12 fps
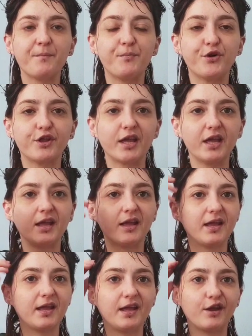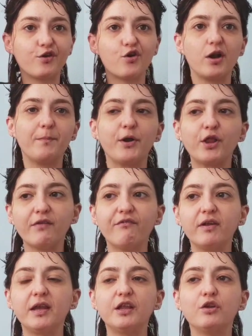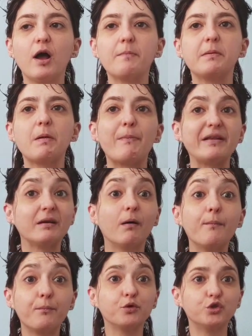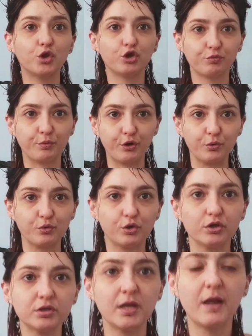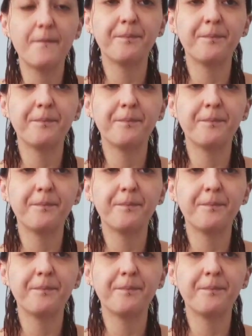porque eh, con el pelo tan finito a mí me pesaban mucho los productos.